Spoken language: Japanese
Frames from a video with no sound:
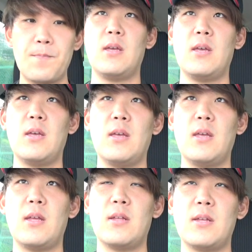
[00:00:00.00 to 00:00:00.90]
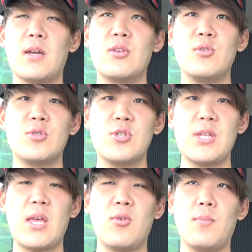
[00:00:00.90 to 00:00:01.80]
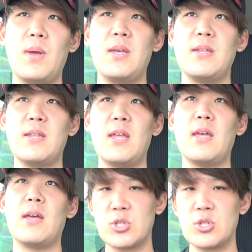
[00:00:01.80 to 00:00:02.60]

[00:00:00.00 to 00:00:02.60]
えー、野球取材をメインで